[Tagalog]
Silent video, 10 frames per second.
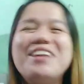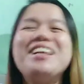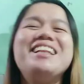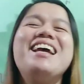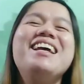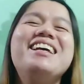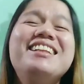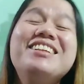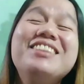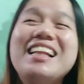pero
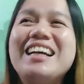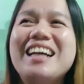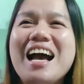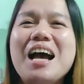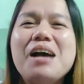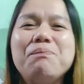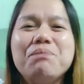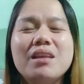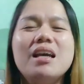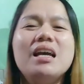hindi, yun talaga.
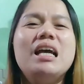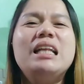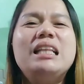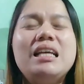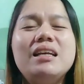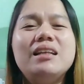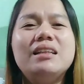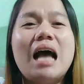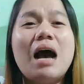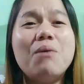E di,
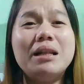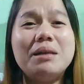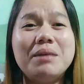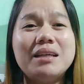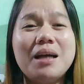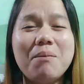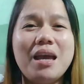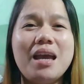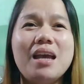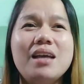naawa naman
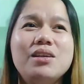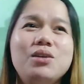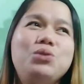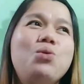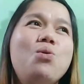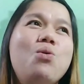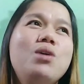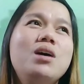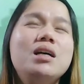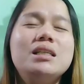kami. So,
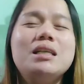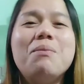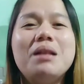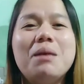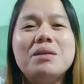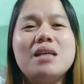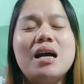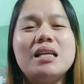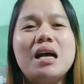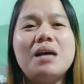sabi namin
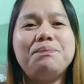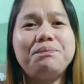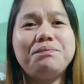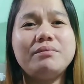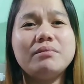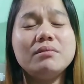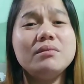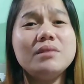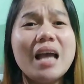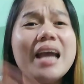sa kanya,
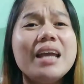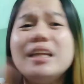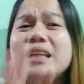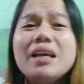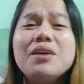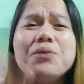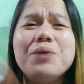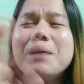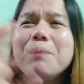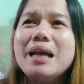ay, hindi,
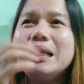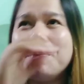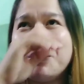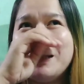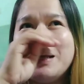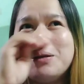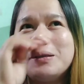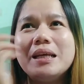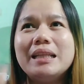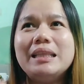wala pa, hindi pa pala yun
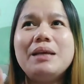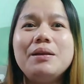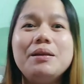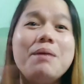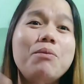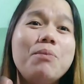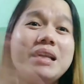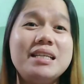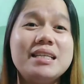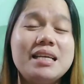di, di ba
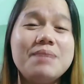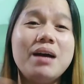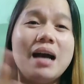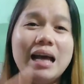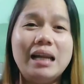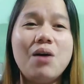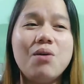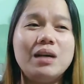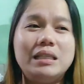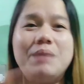bumalik siya sa ibang
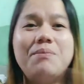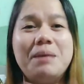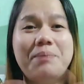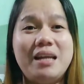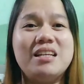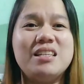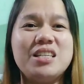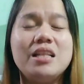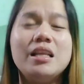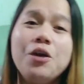araw kasi may pera na
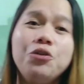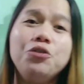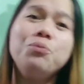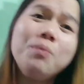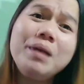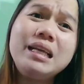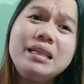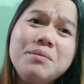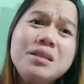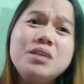siya. Ngayon, nung bumalik
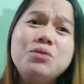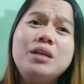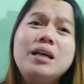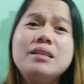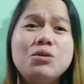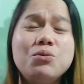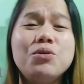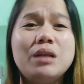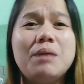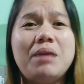naman siya, nung
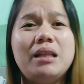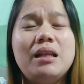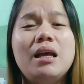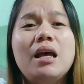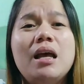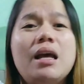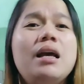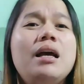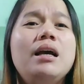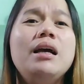nakasalubong namin,
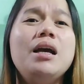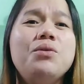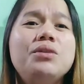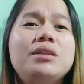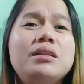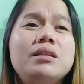ngayon,